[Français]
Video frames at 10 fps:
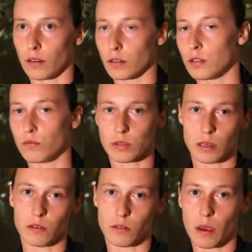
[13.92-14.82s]
Euh, si vous
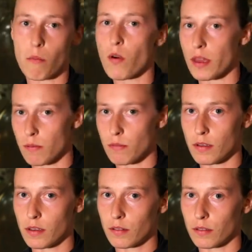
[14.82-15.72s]
avez vraiment
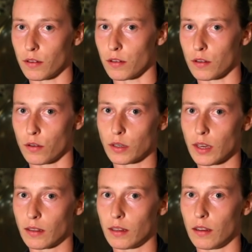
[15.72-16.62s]
aimé euh,
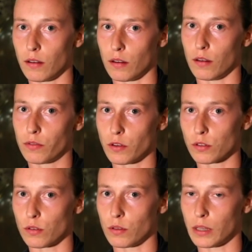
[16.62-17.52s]
regarder euh,
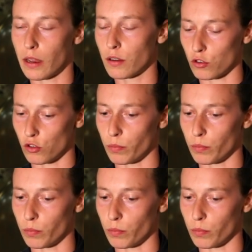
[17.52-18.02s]
France-Angleterre, je